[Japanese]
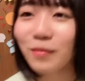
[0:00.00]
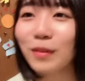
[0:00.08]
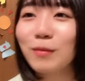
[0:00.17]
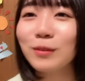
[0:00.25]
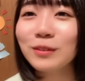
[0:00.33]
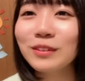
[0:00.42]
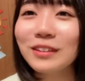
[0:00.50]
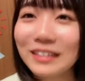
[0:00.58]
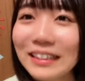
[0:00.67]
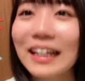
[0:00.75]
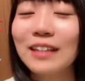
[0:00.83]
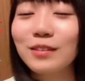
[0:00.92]
でも本当
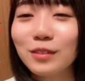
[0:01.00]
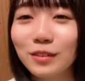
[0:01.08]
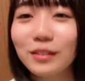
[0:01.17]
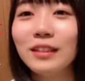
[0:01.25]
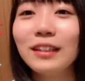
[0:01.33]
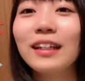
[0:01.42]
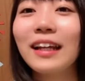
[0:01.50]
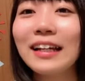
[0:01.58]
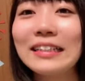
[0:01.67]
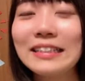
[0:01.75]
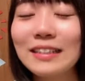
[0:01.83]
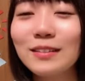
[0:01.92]
にあの怪
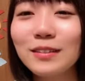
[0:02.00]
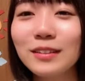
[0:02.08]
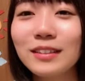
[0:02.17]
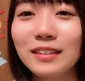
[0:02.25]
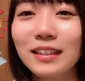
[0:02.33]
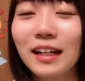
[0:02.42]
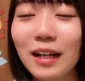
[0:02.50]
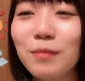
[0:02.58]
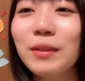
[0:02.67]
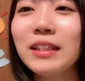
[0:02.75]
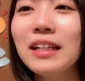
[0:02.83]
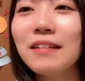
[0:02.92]
我してるから
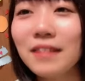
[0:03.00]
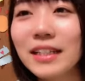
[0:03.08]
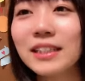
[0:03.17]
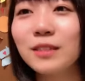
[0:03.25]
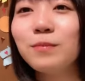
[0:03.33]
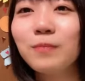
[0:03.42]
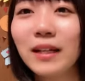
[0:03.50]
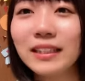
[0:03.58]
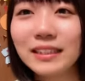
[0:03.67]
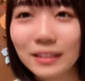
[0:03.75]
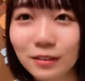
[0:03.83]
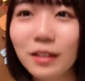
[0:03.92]
みんなは心
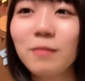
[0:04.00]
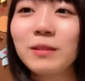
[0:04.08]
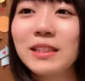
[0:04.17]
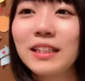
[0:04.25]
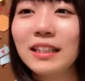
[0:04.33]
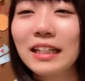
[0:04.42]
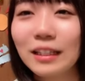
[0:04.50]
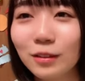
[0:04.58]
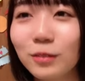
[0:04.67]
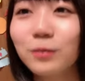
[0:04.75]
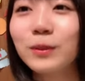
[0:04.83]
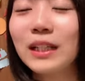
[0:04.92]
配してるかもしれないけ
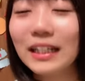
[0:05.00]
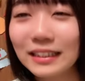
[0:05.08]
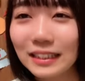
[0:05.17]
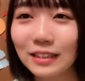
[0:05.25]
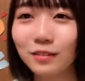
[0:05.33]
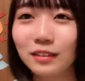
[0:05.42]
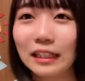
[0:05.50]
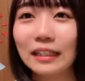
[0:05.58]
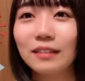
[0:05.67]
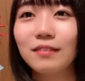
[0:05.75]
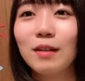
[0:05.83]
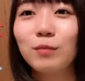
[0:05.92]
どもう中坂の
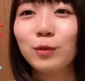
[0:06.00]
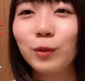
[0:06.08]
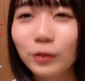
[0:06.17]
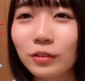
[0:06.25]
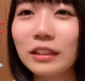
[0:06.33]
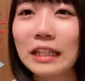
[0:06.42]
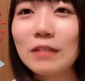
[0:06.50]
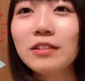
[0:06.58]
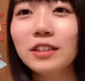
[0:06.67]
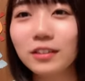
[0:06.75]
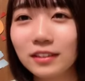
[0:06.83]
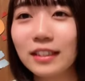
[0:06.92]
中ではもう本当に
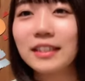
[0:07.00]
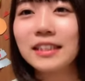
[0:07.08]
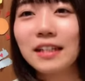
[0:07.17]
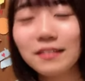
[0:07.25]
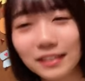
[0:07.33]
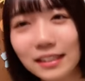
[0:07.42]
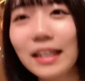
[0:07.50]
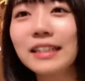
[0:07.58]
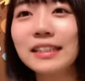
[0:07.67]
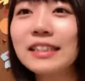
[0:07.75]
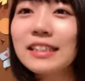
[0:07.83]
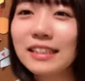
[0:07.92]
楽しくて幸せな
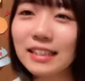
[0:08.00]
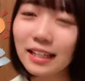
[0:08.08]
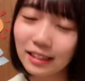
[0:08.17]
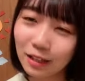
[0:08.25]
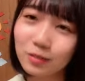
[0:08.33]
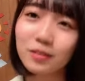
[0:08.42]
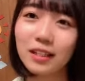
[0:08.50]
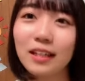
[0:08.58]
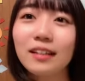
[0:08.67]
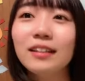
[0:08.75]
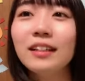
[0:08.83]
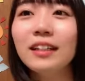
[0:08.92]
一日だったの
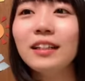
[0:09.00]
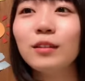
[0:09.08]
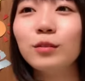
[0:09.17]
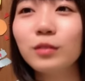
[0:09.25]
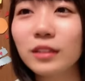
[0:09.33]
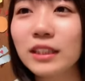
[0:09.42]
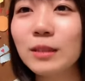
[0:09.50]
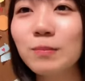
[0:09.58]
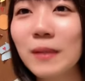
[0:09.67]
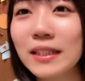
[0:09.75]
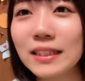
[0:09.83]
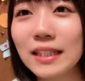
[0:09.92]
で本当に心
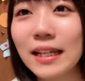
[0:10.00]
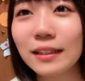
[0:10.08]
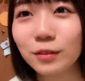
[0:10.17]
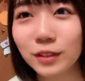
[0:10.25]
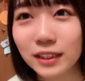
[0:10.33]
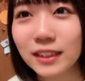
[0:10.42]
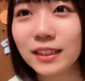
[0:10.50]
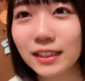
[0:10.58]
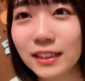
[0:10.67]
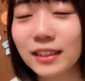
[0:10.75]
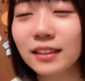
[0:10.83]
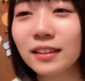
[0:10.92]
配しないでほしい
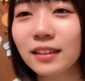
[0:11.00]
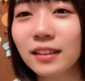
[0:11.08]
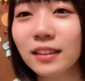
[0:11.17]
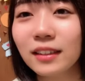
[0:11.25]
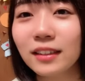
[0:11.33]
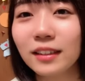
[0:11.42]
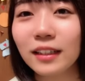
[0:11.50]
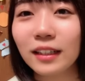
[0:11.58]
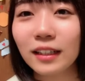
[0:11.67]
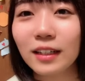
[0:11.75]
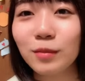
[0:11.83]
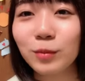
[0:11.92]
しな
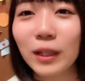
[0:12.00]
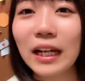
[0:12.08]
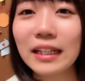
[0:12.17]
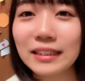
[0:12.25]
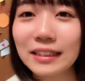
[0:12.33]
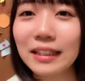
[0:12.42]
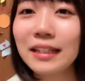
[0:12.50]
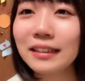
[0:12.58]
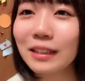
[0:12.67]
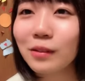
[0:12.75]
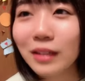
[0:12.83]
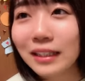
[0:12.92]
んかもう中ちゃん出れ
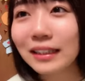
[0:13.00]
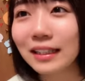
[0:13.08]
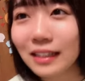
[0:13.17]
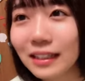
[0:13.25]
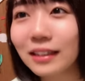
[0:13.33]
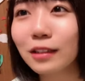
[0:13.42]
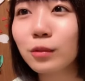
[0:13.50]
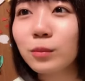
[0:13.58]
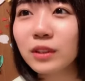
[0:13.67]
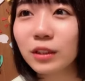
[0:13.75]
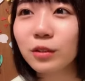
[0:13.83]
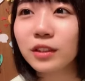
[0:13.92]
てよかったねって
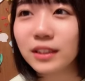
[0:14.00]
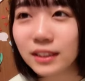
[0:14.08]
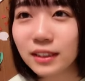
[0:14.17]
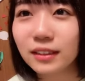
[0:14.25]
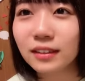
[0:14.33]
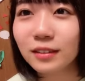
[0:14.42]
思ってほしい